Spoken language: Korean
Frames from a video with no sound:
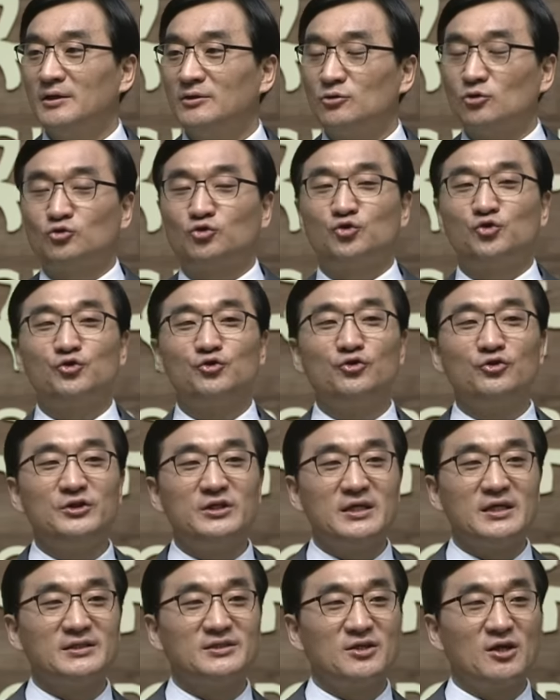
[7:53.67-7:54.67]
또
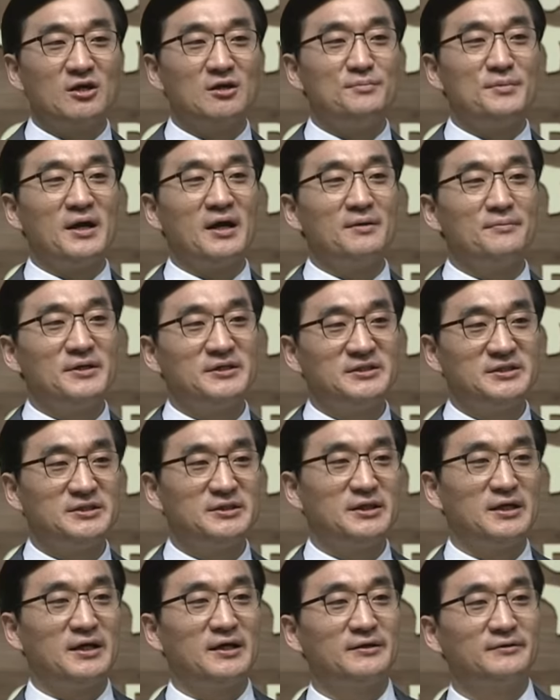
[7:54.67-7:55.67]
줄기에서 열매가
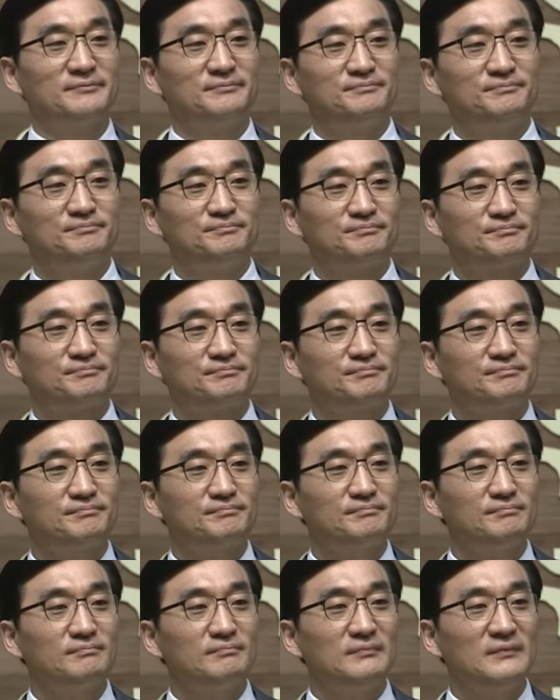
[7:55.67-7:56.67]
맺힌다.
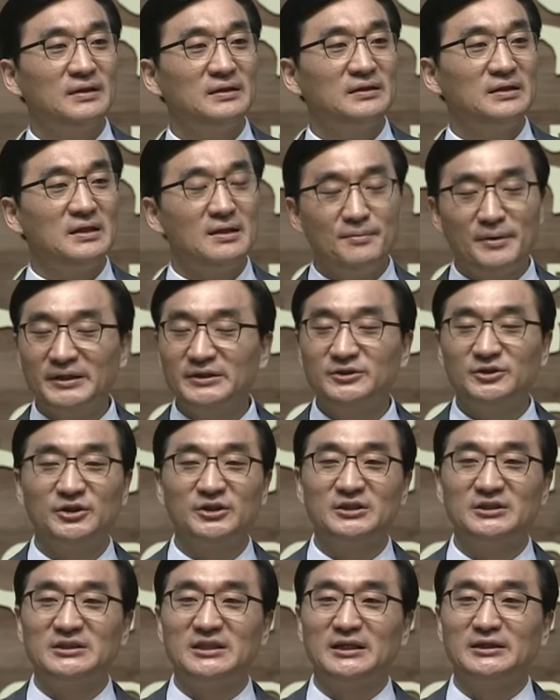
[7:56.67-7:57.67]

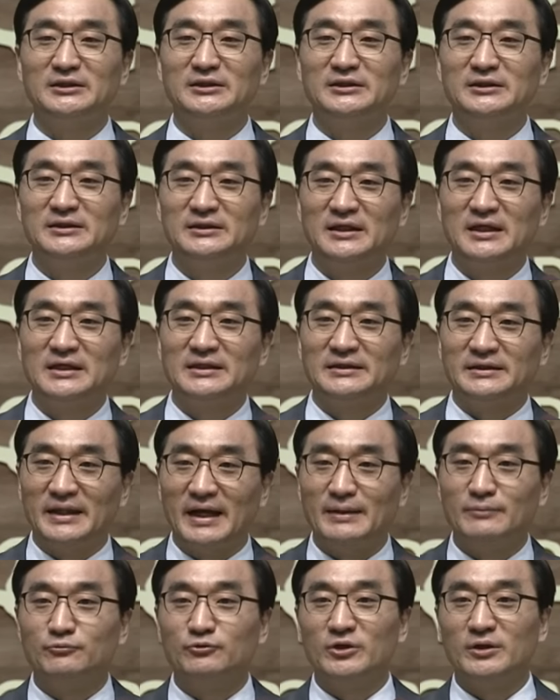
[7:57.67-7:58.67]
일반적이지 않는
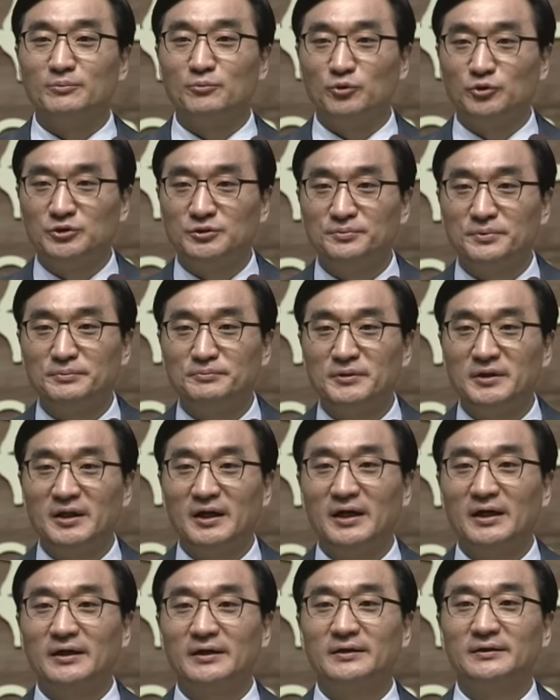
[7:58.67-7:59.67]
나무의
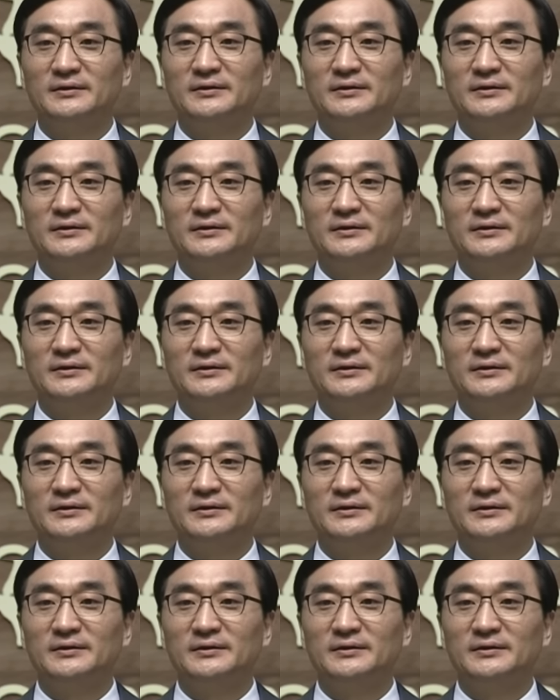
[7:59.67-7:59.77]
모습입니다.